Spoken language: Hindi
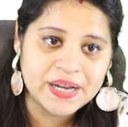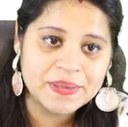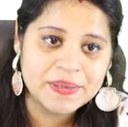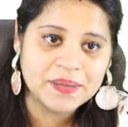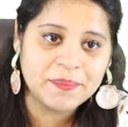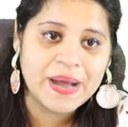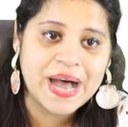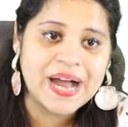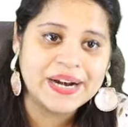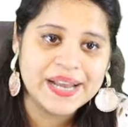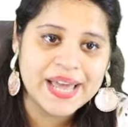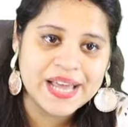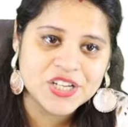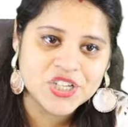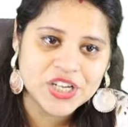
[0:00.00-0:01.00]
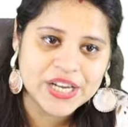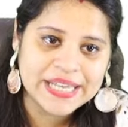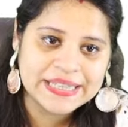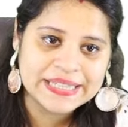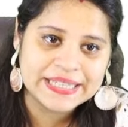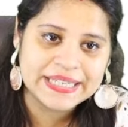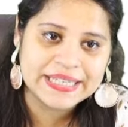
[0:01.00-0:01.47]
मतलब आर डैश
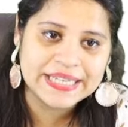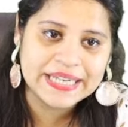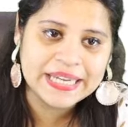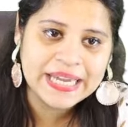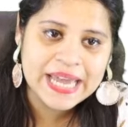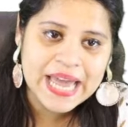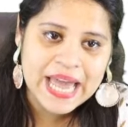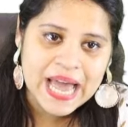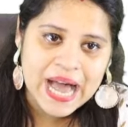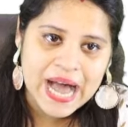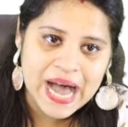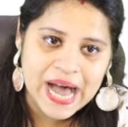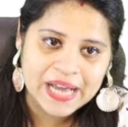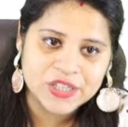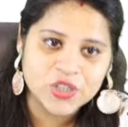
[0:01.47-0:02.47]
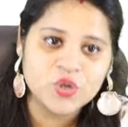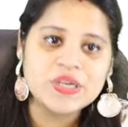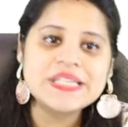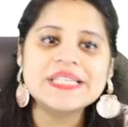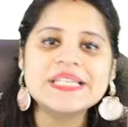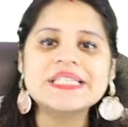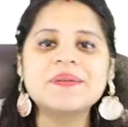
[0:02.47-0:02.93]
है थ्री आर
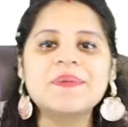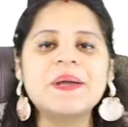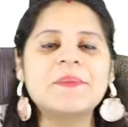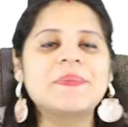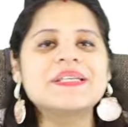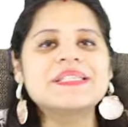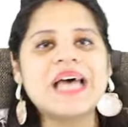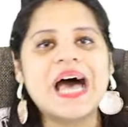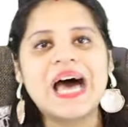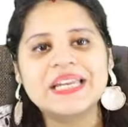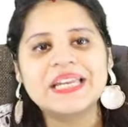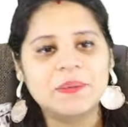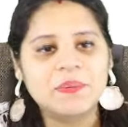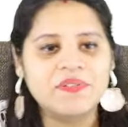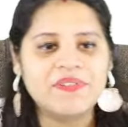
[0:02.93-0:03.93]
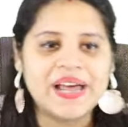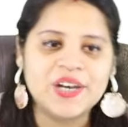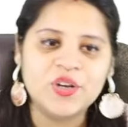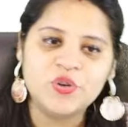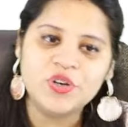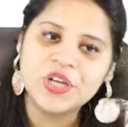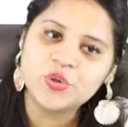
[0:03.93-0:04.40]
क्योंकि सिंस हमारे पास आर की भी
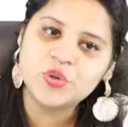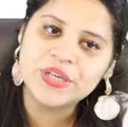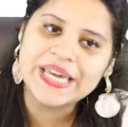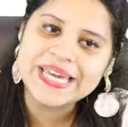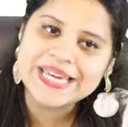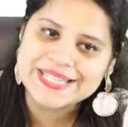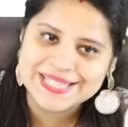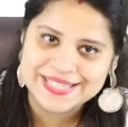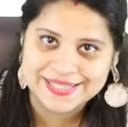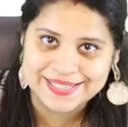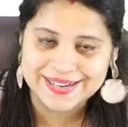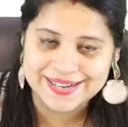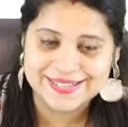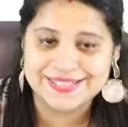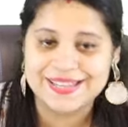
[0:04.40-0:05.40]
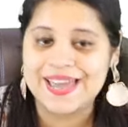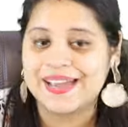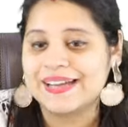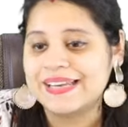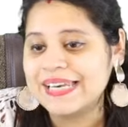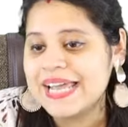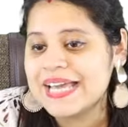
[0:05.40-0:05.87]
वैल्यू नहीं है तो ये इसी तरह से
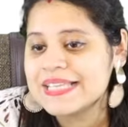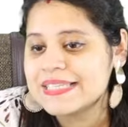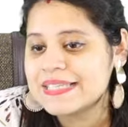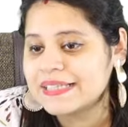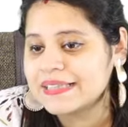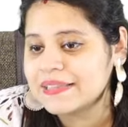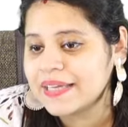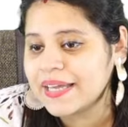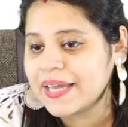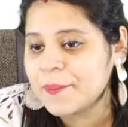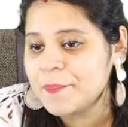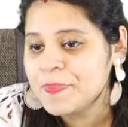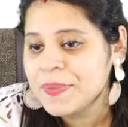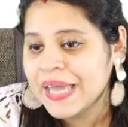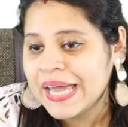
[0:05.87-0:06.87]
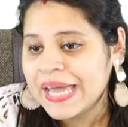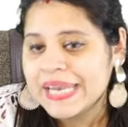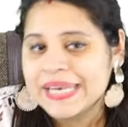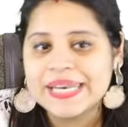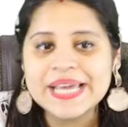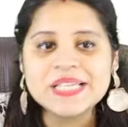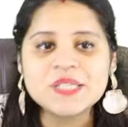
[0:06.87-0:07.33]
आएगा नेक्स्ट चलते हैं
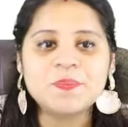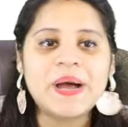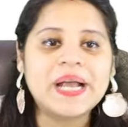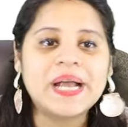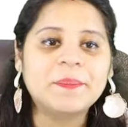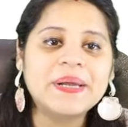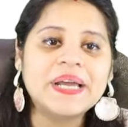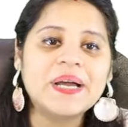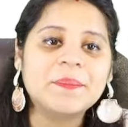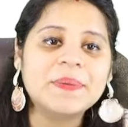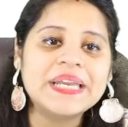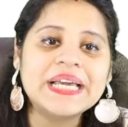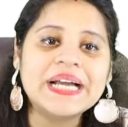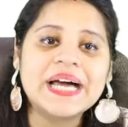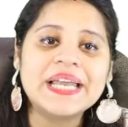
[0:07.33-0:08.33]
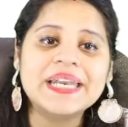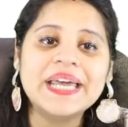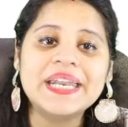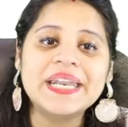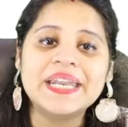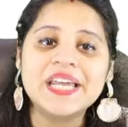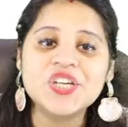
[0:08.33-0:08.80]
नेक्स्ट पार्ट पे हमें निकालना
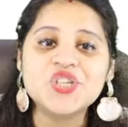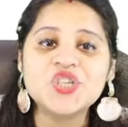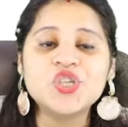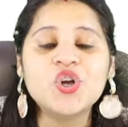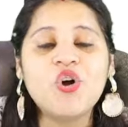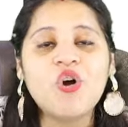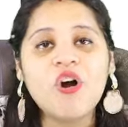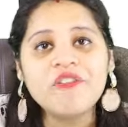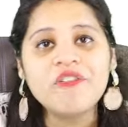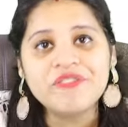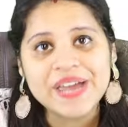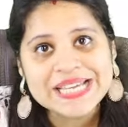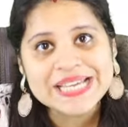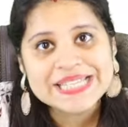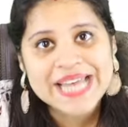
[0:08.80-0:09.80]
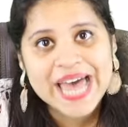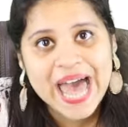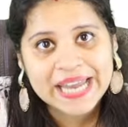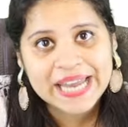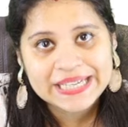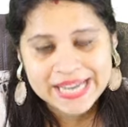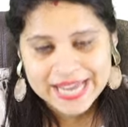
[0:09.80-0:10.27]
है रेशियो ऑफ एस
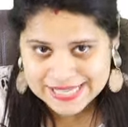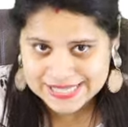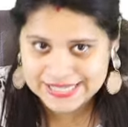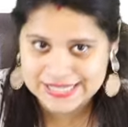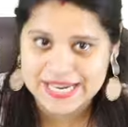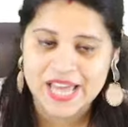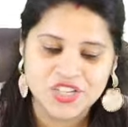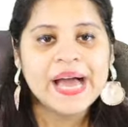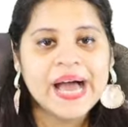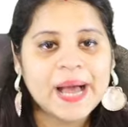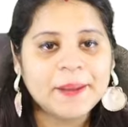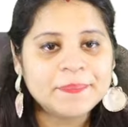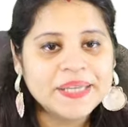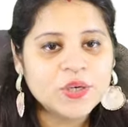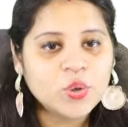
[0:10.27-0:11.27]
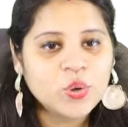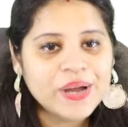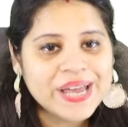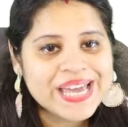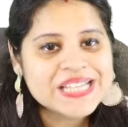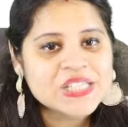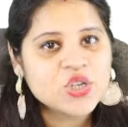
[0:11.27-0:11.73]
एंड एस डैश अब देखो
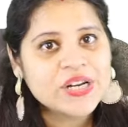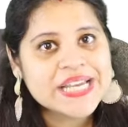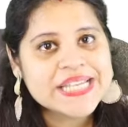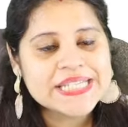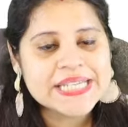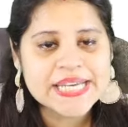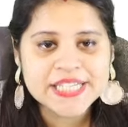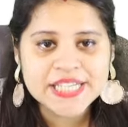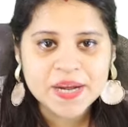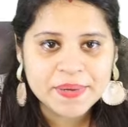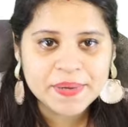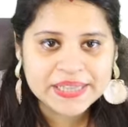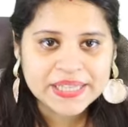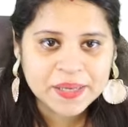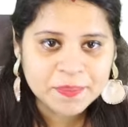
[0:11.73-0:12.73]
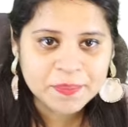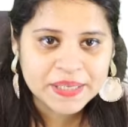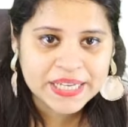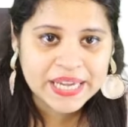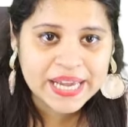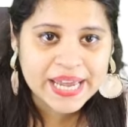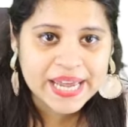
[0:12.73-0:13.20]
एस और एस डैश का मतलब
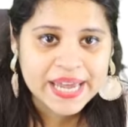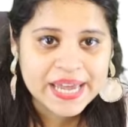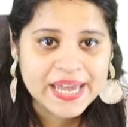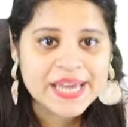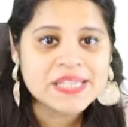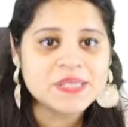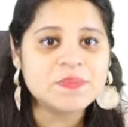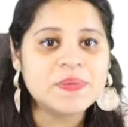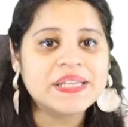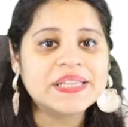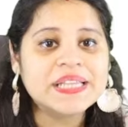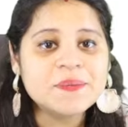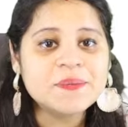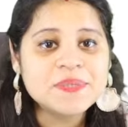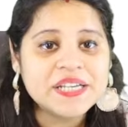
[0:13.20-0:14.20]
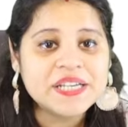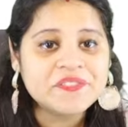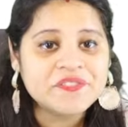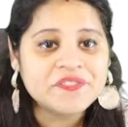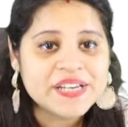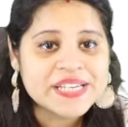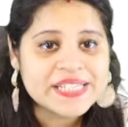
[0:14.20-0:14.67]
ये है एस मतलब सरफेस